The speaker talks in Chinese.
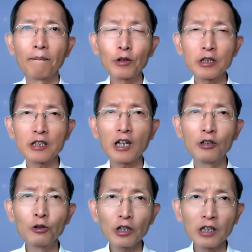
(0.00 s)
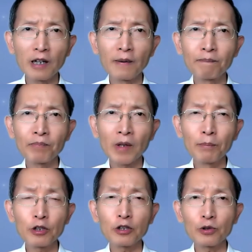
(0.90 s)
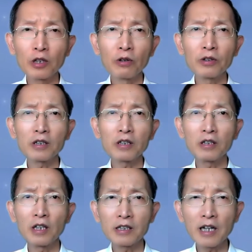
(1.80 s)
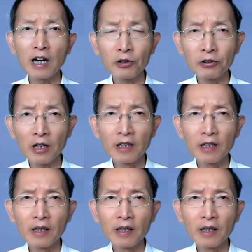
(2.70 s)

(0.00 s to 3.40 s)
不是沉睡的，不是随从这世界的潮流的，